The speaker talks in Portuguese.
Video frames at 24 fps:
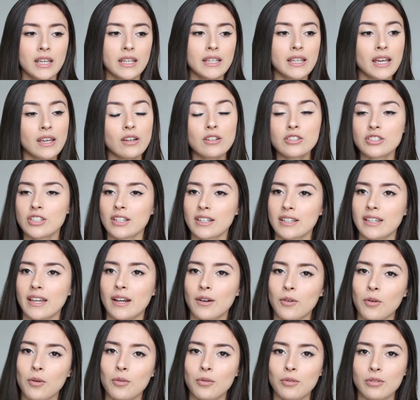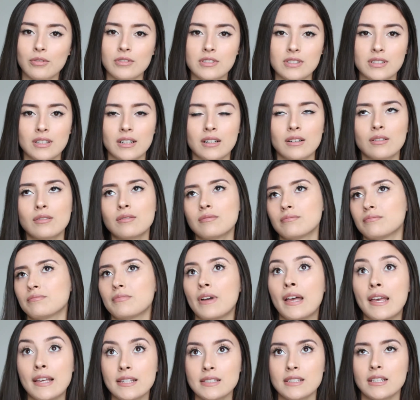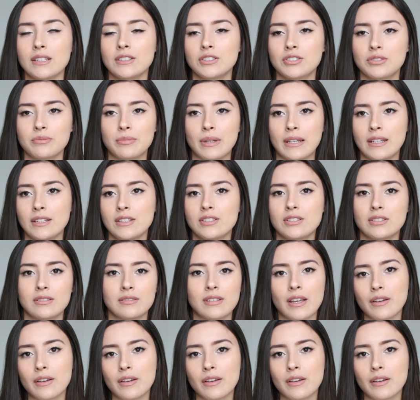e aí eu cheguei à conclusão recentemente,